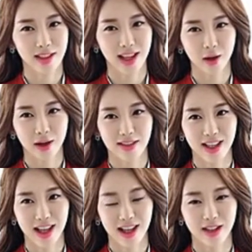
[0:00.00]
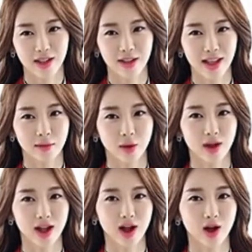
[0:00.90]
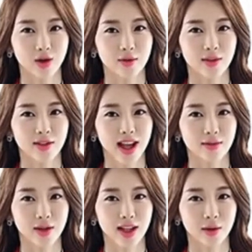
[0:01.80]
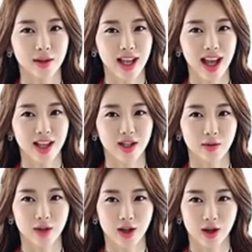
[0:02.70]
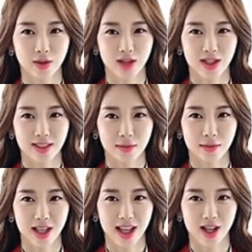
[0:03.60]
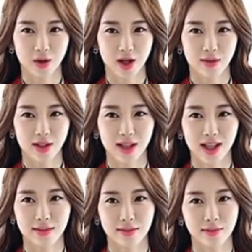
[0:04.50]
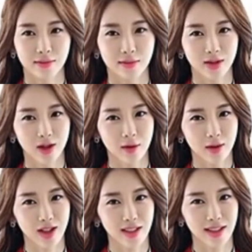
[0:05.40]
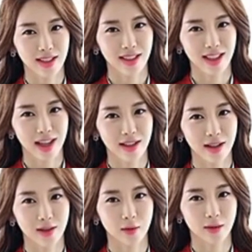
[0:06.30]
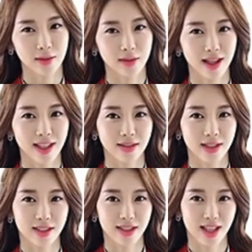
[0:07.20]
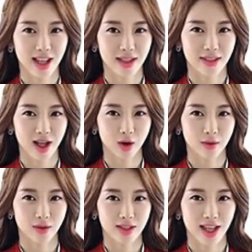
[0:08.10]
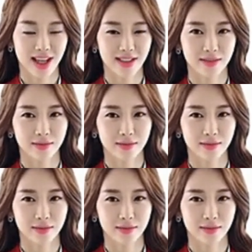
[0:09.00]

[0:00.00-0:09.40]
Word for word: Nếu anh chị đang cần tìm mua đất ở khu vực này vui lòng liên hệ chúng tôi hỗ trợ xem dự án quý vị nhé. Chúng tôi xin chia sẻ thêm thông tin về tiềm năng dự án tại khu vực này.